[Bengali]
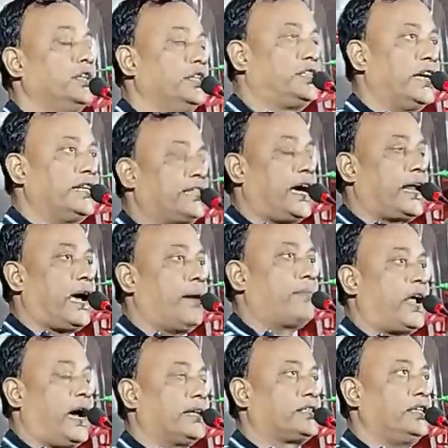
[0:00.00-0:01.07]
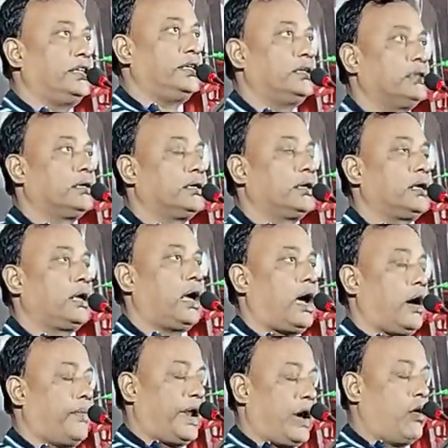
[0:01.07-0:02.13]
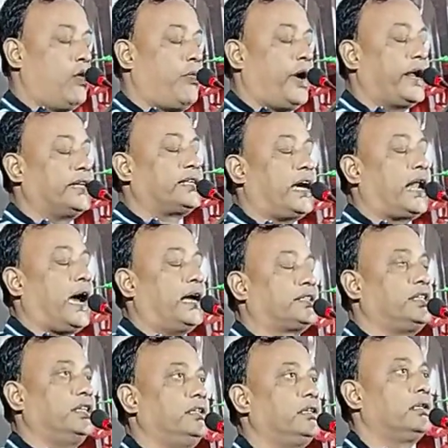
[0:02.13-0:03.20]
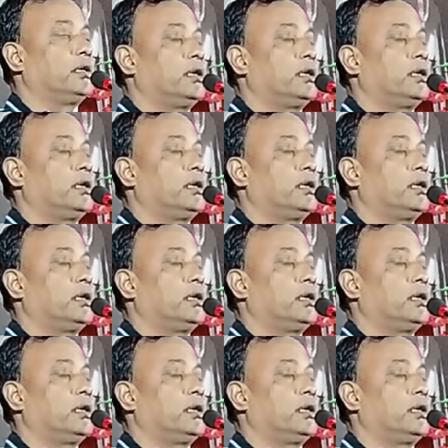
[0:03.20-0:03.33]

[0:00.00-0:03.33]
নিচে যারা আমরা আছি আমরা উপরে যারা আছি